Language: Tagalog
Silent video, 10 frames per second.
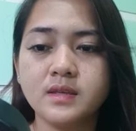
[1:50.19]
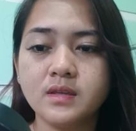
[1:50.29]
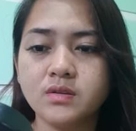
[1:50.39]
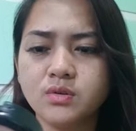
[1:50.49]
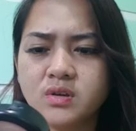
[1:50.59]

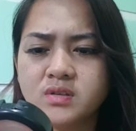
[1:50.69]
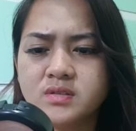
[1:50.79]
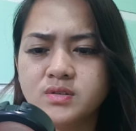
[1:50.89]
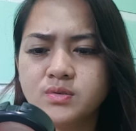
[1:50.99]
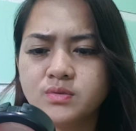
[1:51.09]
Ito guys,
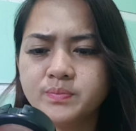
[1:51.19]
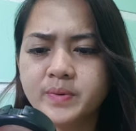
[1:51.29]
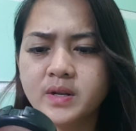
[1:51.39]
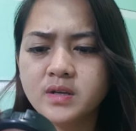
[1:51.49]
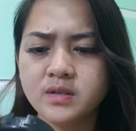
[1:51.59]
yung
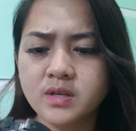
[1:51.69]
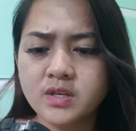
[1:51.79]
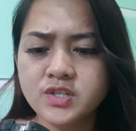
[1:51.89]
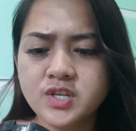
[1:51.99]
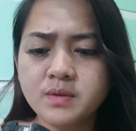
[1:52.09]
parang
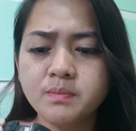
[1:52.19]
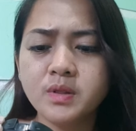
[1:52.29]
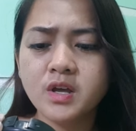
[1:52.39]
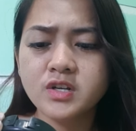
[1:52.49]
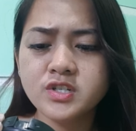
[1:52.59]
cheek
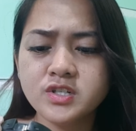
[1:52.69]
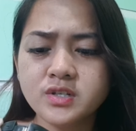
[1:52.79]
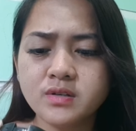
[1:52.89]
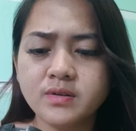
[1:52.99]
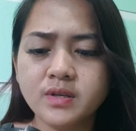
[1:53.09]
blush
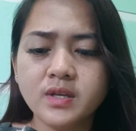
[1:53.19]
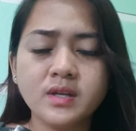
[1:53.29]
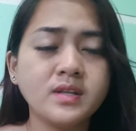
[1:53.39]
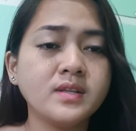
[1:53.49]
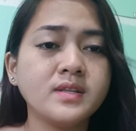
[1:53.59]
and